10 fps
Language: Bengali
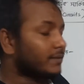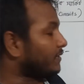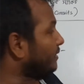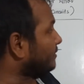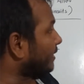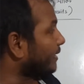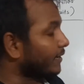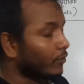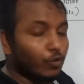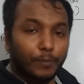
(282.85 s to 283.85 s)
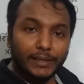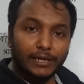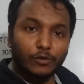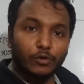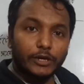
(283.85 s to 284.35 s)
সিরিজ সার্কিটের
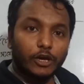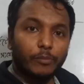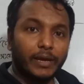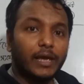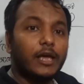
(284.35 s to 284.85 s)
উপাদানগুলো কি হবে